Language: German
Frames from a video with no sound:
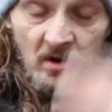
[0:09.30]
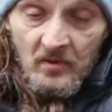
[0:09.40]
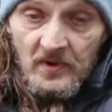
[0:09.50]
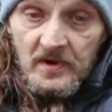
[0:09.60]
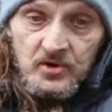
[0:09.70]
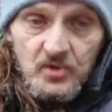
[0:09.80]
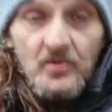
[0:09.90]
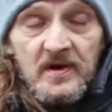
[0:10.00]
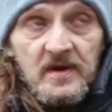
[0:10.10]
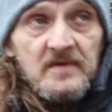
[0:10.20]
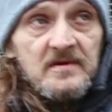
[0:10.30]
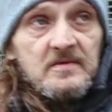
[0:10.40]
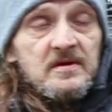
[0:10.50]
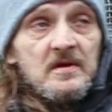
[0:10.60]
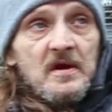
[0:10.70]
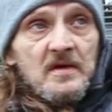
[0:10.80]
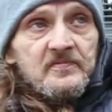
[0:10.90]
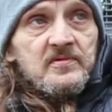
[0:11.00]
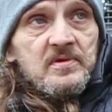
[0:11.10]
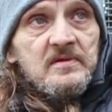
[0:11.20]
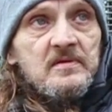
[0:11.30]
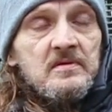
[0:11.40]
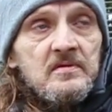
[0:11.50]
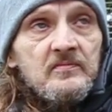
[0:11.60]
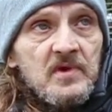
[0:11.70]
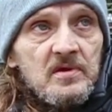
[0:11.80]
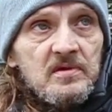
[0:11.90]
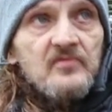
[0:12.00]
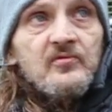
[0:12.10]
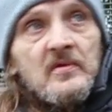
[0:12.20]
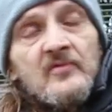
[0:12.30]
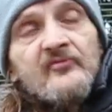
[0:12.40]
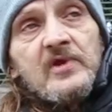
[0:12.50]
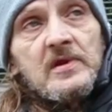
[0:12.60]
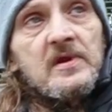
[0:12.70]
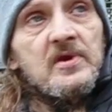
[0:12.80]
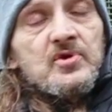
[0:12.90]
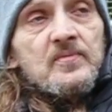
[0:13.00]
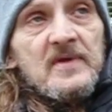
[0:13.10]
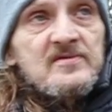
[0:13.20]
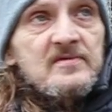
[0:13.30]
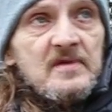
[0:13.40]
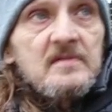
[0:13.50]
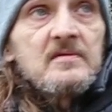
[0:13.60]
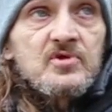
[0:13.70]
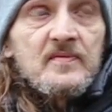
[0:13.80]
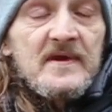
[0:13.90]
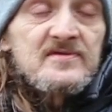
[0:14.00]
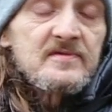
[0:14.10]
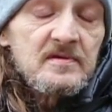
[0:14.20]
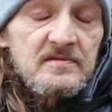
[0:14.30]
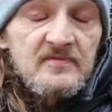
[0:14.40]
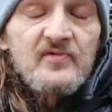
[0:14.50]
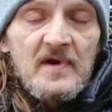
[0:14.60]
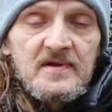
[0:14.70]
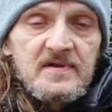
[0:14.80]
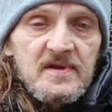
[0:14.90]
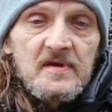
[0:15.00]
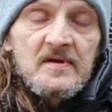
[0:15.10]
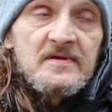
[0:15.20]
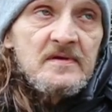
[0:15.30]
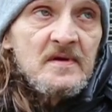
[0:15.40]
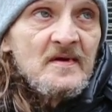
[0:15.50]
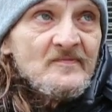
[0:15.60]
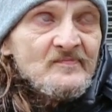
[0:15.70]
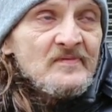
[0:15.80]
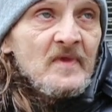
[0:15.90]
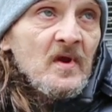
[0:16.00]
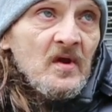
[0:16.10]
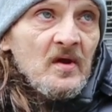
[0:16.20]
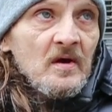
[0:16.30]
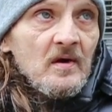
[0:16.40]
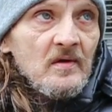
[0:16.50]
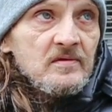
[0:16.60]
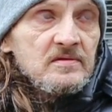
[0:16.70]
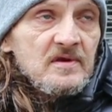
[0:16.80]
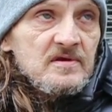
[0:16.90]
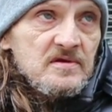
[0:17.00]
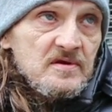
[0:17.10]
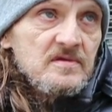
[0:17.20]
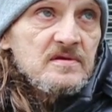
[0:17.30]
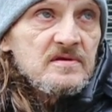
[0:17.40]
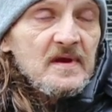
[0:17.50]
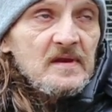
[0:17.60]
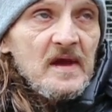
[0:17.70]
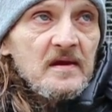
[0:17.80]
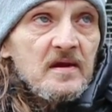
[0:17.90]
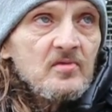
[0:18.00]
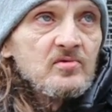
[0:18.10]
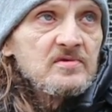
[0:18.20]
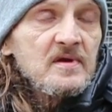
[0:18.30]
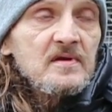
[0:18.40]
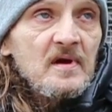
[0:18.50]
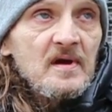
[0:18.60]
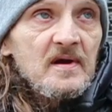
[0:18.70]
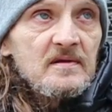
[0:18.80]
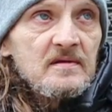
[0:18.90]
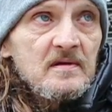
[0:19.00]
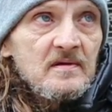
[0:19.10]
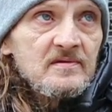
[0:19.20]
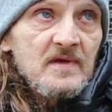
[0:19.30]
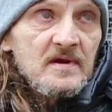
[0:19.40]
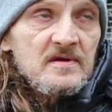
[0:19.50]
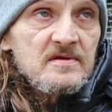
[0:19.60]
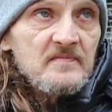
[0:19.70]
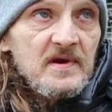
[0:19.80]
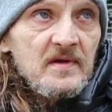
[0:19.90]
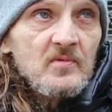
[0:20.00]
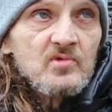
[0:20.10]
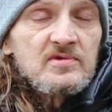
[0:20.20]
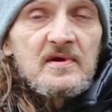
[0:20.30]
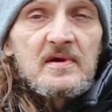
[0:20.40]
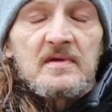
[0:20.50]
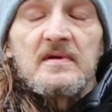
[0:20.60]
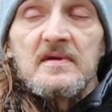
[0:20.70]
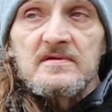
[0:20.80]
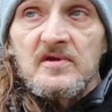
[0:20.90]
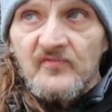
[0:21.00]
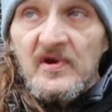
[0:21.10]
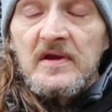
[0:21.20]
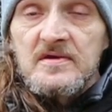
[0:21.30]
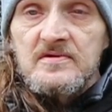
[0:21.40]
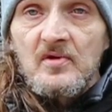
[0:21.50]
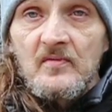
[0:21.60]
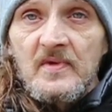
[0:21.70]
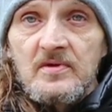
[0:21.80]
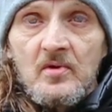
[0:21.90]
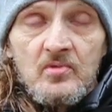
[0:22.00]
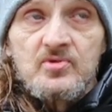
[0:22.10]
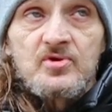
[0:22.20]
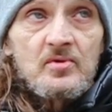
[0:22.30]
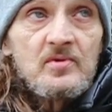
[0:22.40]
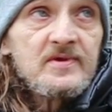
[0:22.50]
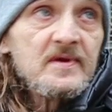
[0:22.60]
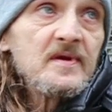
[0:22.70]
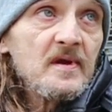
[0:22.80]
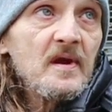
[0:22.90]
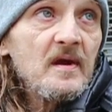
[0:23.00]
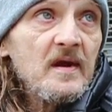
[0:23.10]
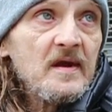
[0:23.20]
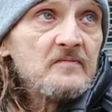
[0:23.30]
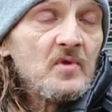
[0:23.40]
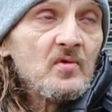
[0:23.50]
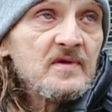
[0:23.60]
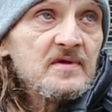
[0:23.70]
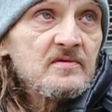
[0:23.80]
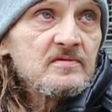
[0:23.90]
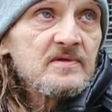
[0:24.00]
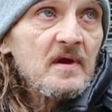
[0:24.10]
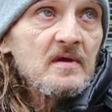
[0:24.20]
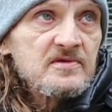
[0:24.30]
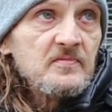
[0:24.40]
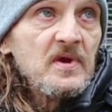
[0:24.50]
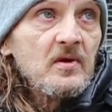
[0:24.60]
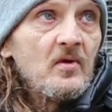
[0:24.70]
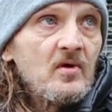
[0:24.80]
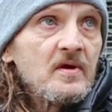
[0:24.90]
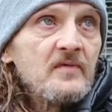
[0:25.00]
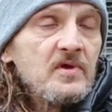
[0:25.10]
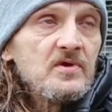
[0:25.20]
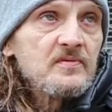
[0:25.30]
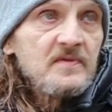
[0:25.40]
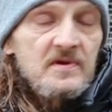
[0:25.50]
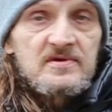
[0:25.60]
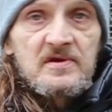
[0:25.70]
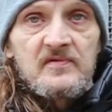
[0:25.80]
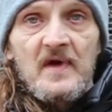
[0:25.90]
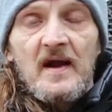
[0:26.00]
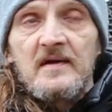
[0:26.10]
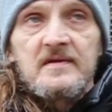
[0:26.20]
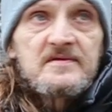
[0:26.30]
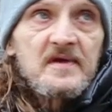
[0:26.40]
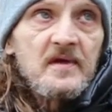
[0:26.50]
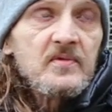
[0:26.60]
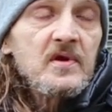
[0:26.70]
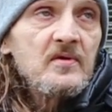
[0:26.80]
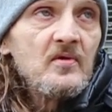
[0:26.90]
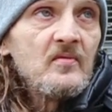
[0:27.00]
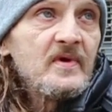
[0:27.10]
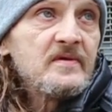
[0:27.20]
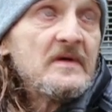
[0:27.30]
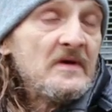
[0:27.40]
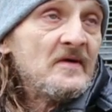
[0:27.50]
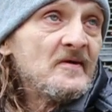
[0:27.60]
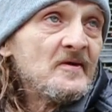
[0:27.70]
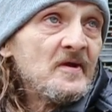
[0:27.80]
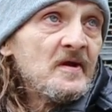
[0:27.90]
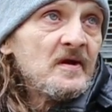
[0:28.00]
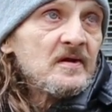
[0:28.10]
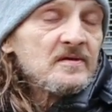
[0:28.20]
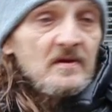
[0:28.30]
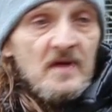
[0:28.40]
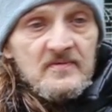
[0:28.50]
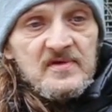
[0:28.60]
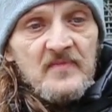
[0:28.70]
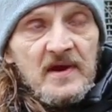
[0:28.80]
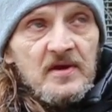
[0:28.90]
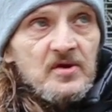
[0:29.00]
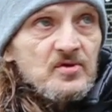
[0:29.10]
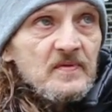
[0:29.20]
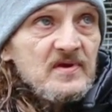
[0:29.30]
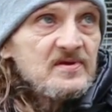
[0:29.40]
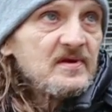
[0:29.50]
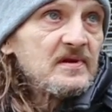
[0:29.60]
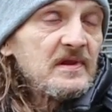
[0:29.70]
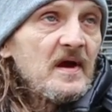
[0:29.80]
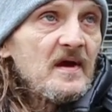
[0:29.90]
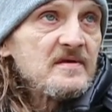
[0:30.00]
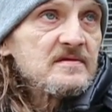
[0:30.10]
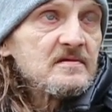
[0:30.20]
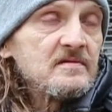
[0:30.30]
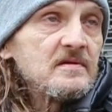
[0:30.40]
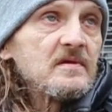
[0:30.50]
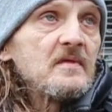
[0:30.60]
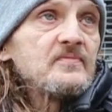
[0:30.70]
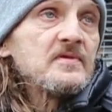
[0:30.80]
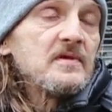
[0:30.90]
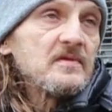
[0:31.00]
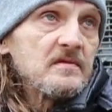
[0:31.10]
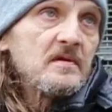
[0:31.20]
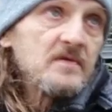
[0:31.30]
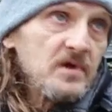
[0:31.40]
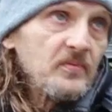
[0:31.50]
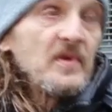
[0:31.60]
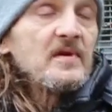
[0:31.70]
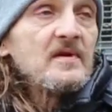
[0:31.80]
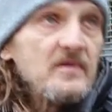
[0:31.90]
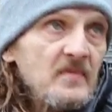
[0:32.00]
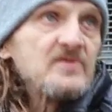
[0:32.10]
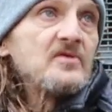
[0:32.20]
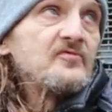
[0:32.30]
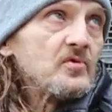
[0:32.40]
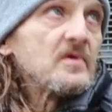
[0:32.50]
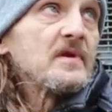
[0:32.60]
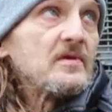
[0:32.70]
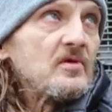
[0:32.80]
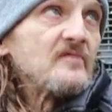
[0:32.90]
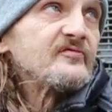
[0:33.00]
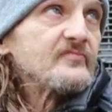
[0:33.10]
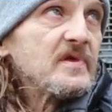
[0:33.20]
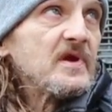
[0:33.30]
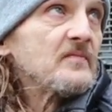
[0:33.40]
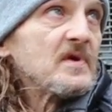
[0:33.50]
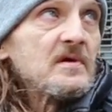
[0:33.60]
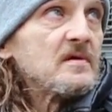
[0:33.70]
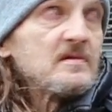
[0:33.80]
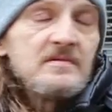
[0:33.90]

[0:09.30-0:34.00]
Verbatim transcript: habe eine schöne Kindheit gehabt mit vielen Geschwistern, Schwestern vor allen Dingen. Und das ist sehr lange gut gegangen und dann ist meine Mutter ins Gefängnis gekommen, unschuldig, ein Monat und da hat es mich auch erwischt, weil da sind wir alle ins Heim gekommen. Dann haben sie meine Geschwister entlassen und ich, hab's nicht, ich bin dann immer davon gelaufen, immer